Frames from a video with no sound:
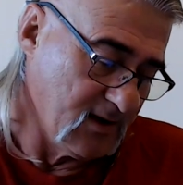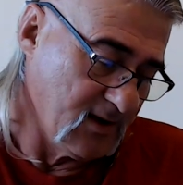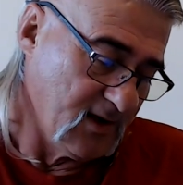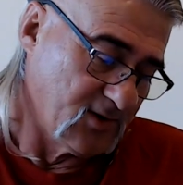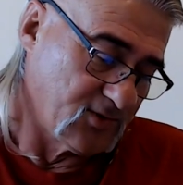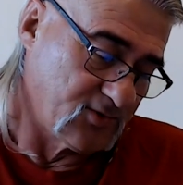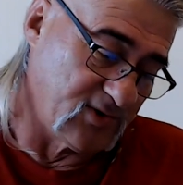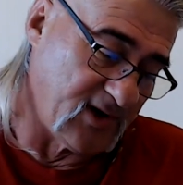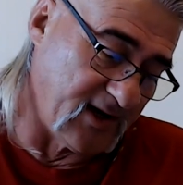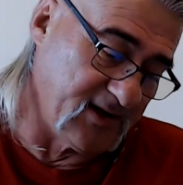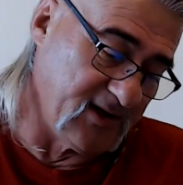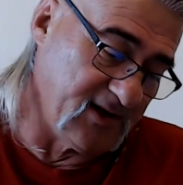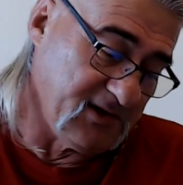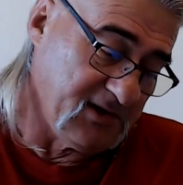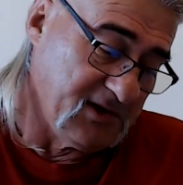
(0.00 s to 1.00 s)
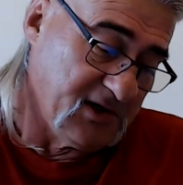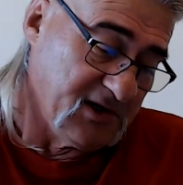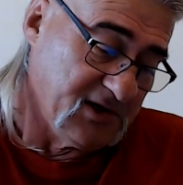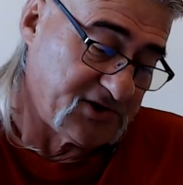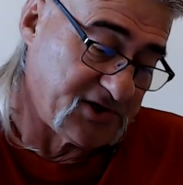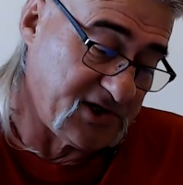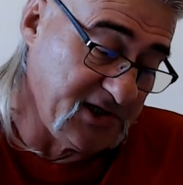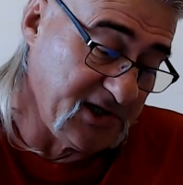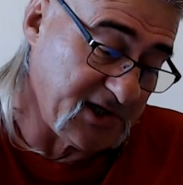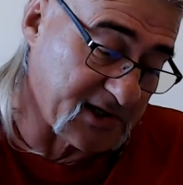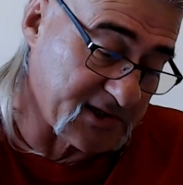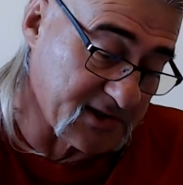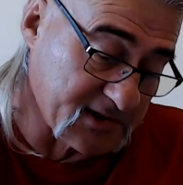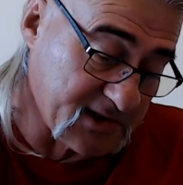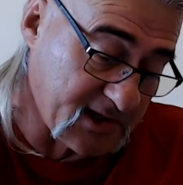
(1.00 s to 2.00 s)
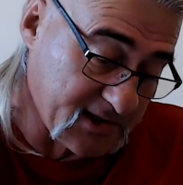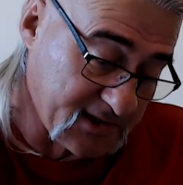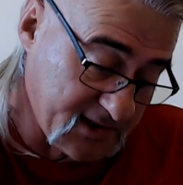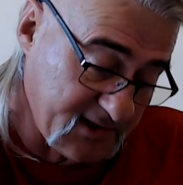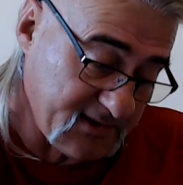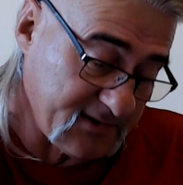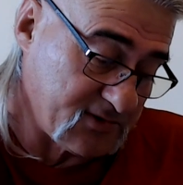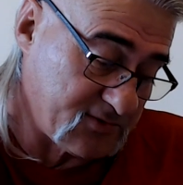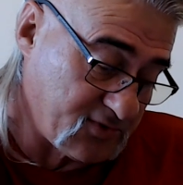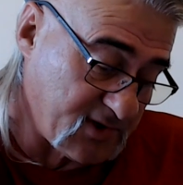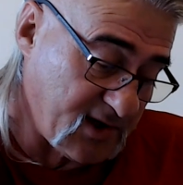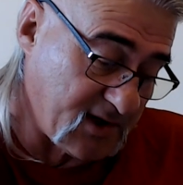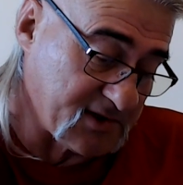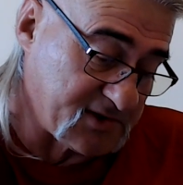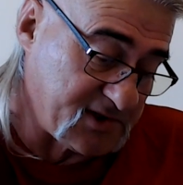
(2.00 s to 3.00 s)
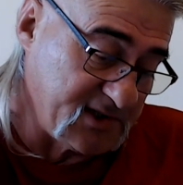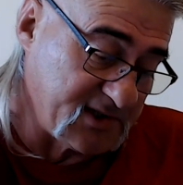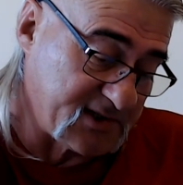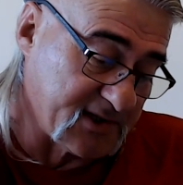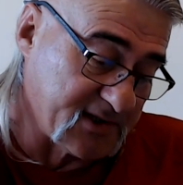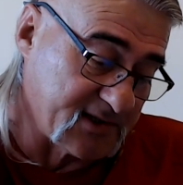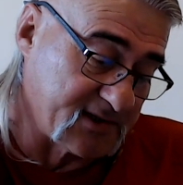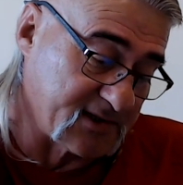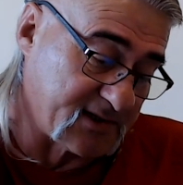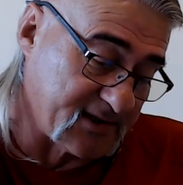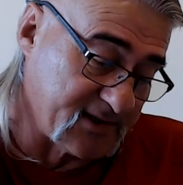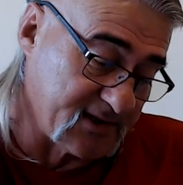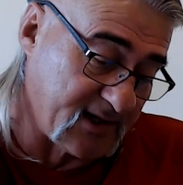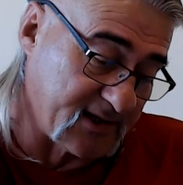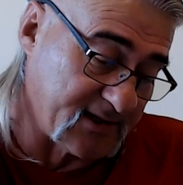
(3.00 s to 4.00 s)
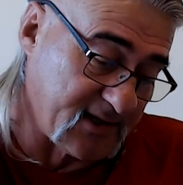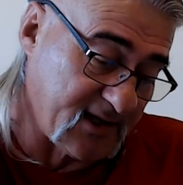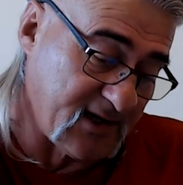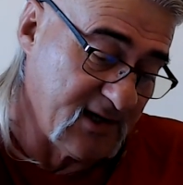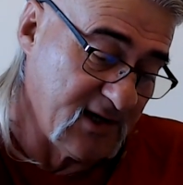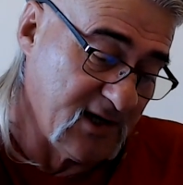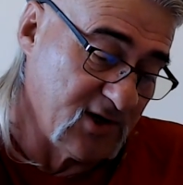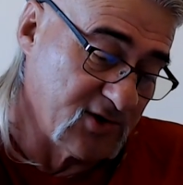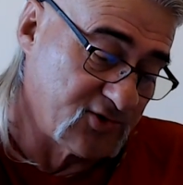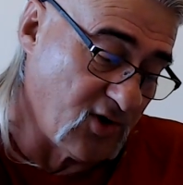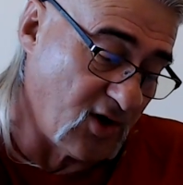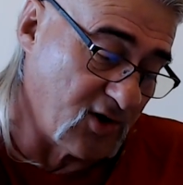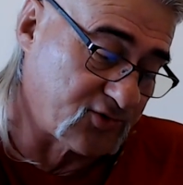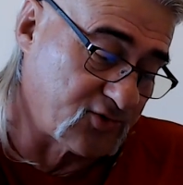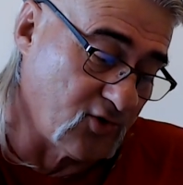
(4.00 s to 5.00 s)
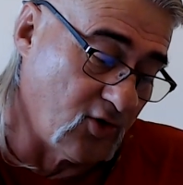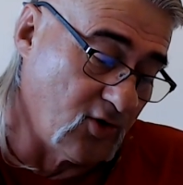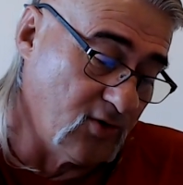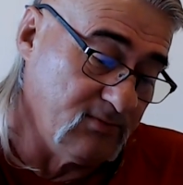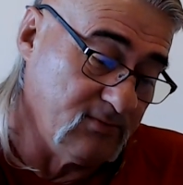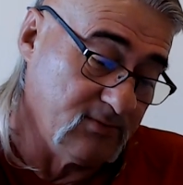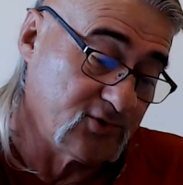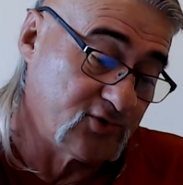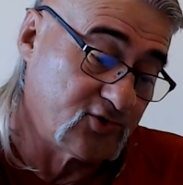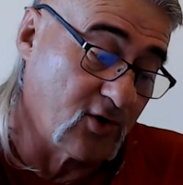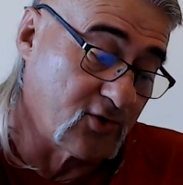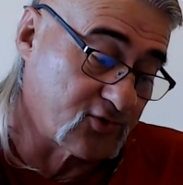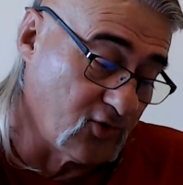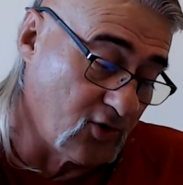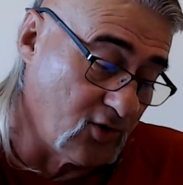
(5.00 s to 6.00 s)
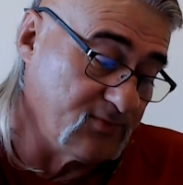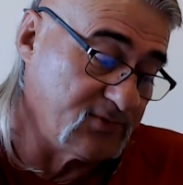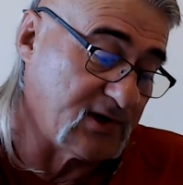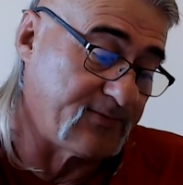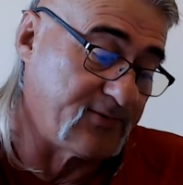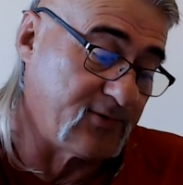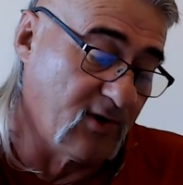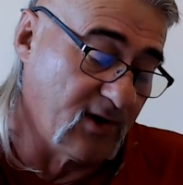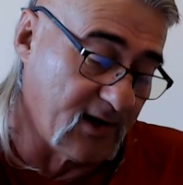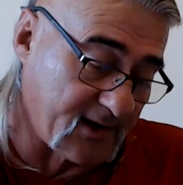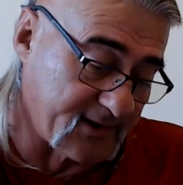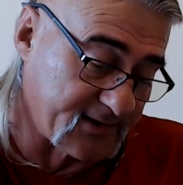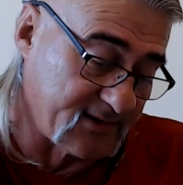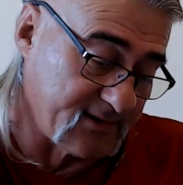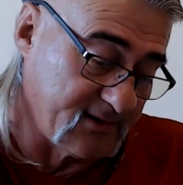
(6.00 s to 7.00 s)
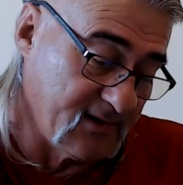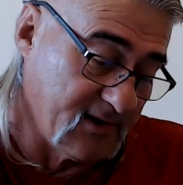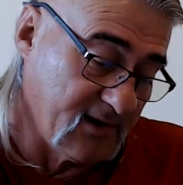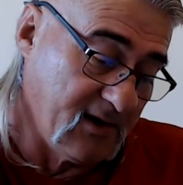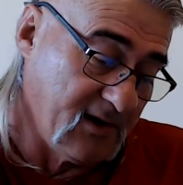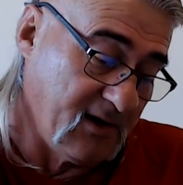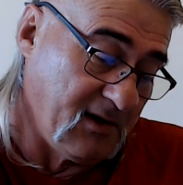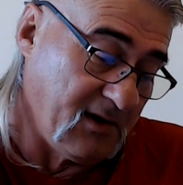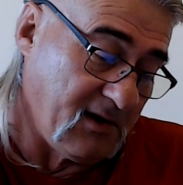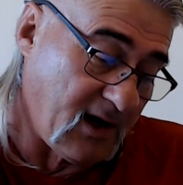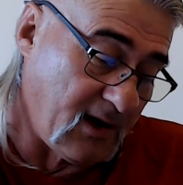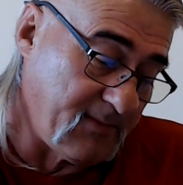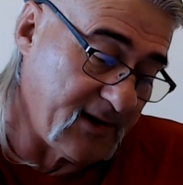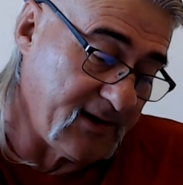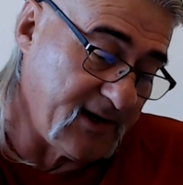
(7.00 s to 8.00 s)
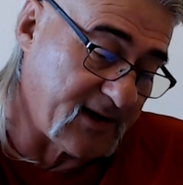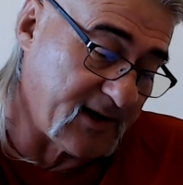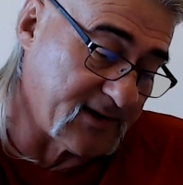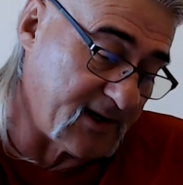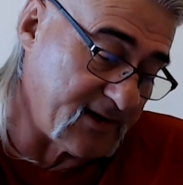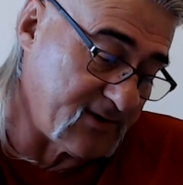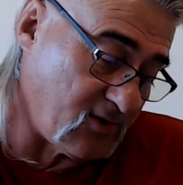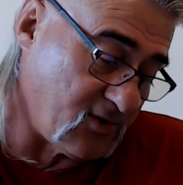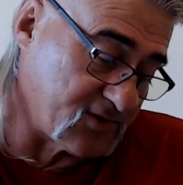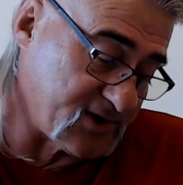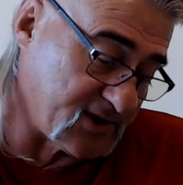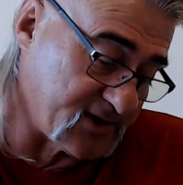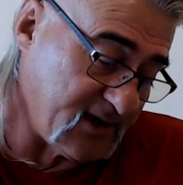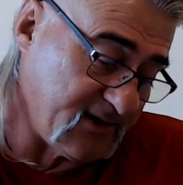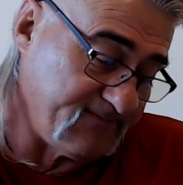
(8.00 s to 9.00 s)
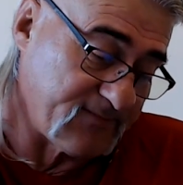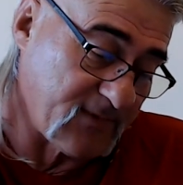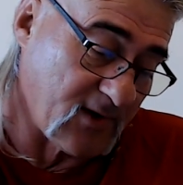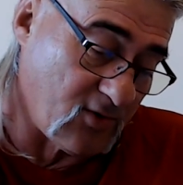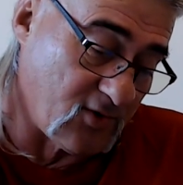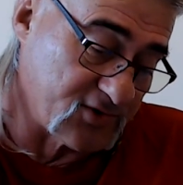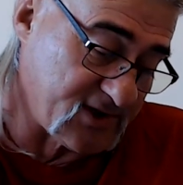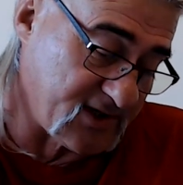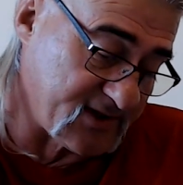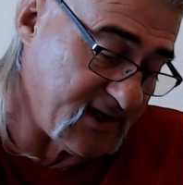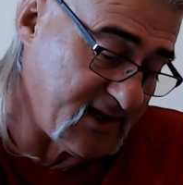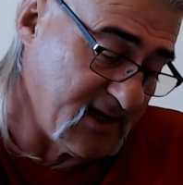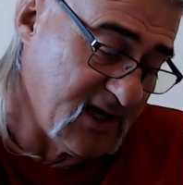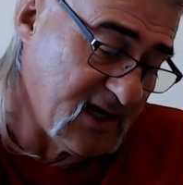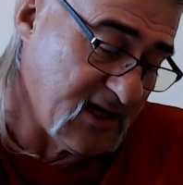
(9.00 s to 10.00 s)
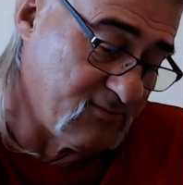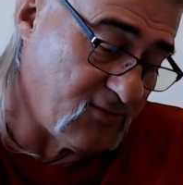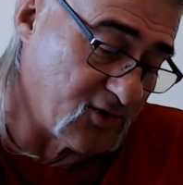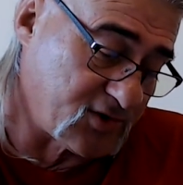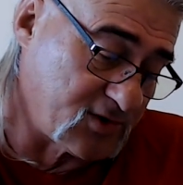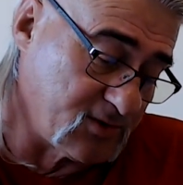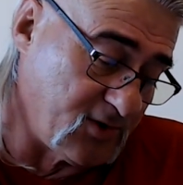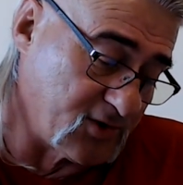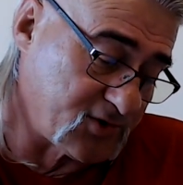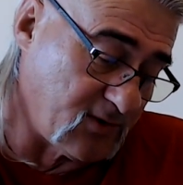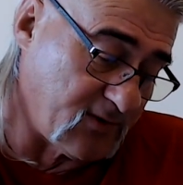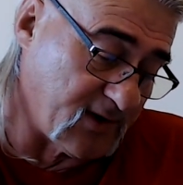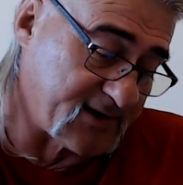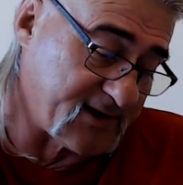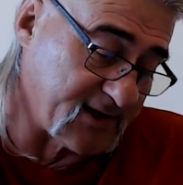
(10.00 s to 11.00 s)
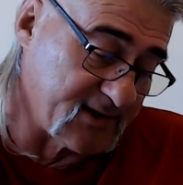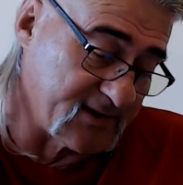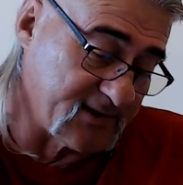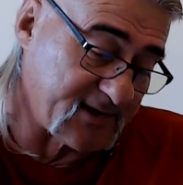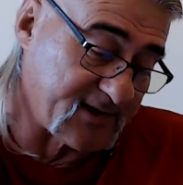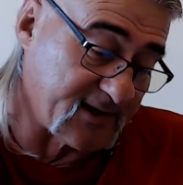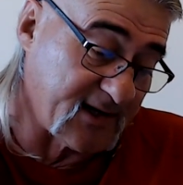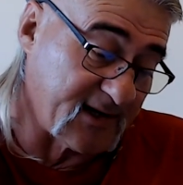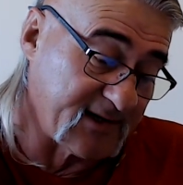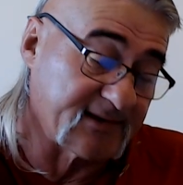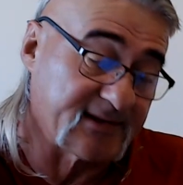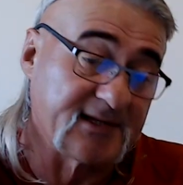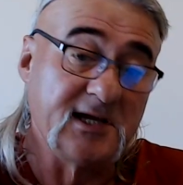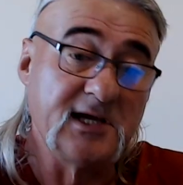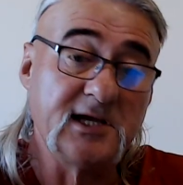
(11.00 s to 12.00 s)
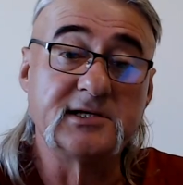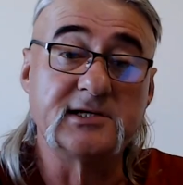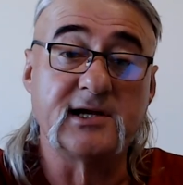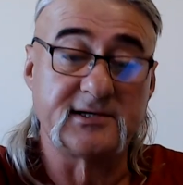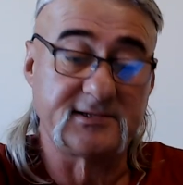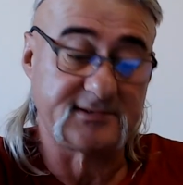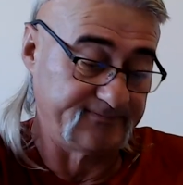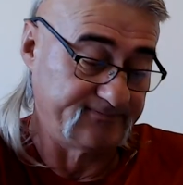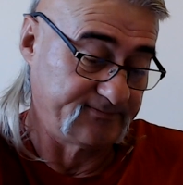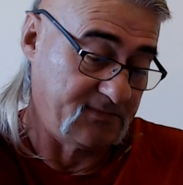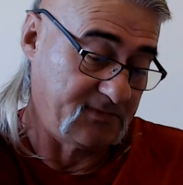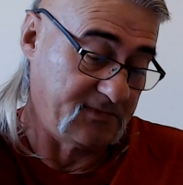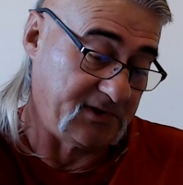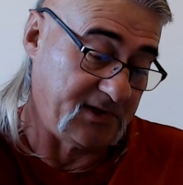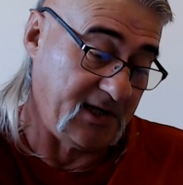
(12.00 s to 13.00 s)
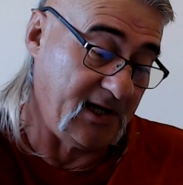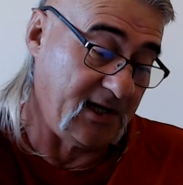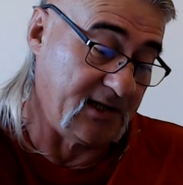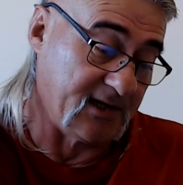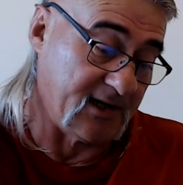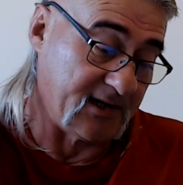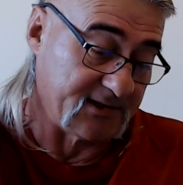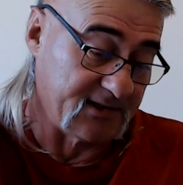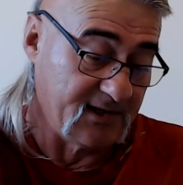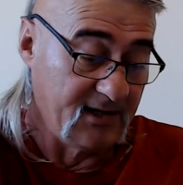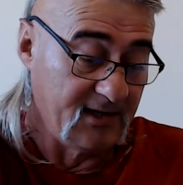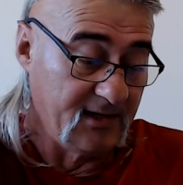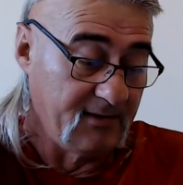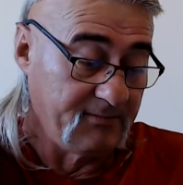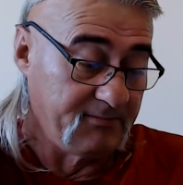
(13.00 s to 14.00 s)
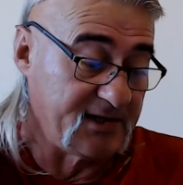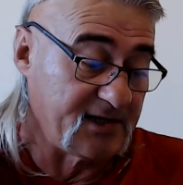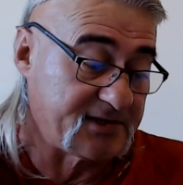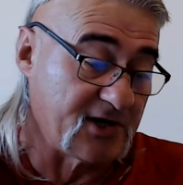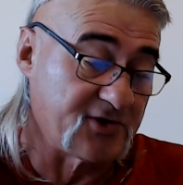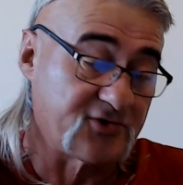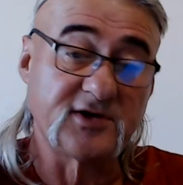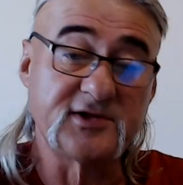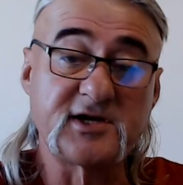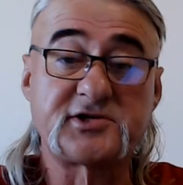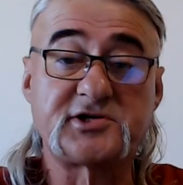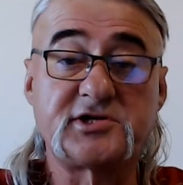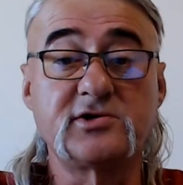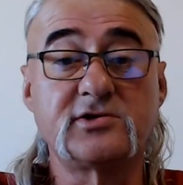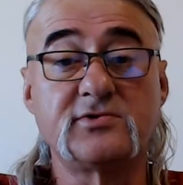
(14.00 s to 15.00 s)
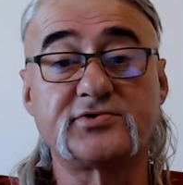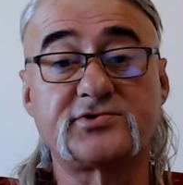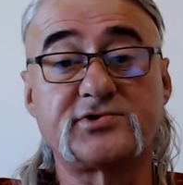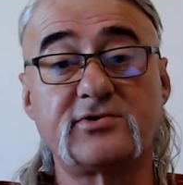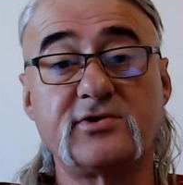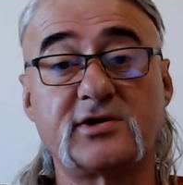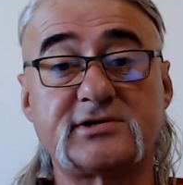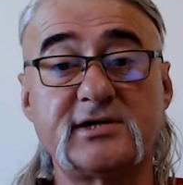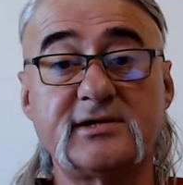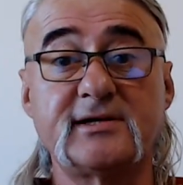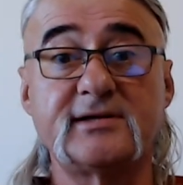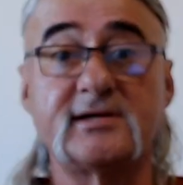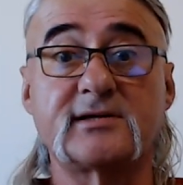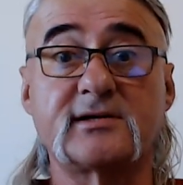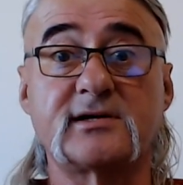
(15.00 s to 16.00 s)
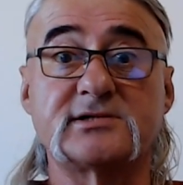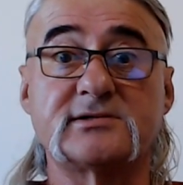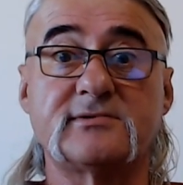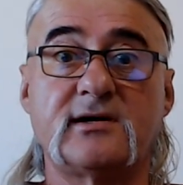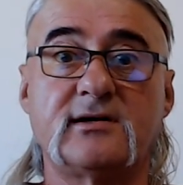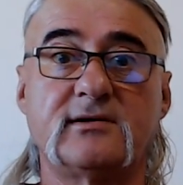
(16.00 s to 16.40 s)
Turanlı Çinli kadınlarda da Turanlı Çinli kadın, kadınlarda da çok doğum çok doğum yapıyorlardı. Ama ne kadar olsa da olsa da Mosk Moskovalı kadınlar kadar değildiler. Değildiler. Bir de sen şu andaki Çin'in nüfusunu görsen ne derdin acaba?